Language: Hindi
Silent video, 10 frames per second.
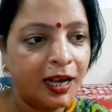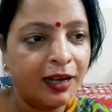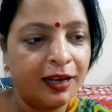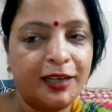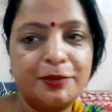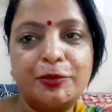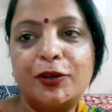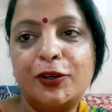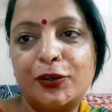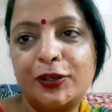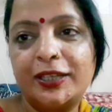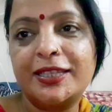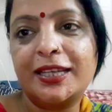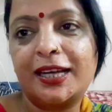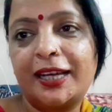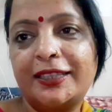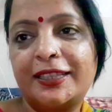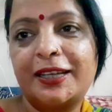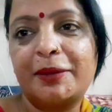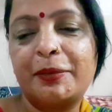आज बहुत लोगों ने शिकायत
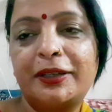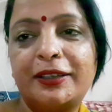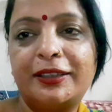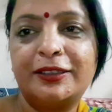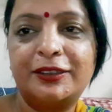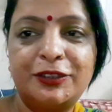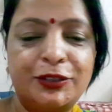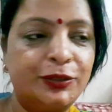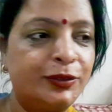किया मेरी जो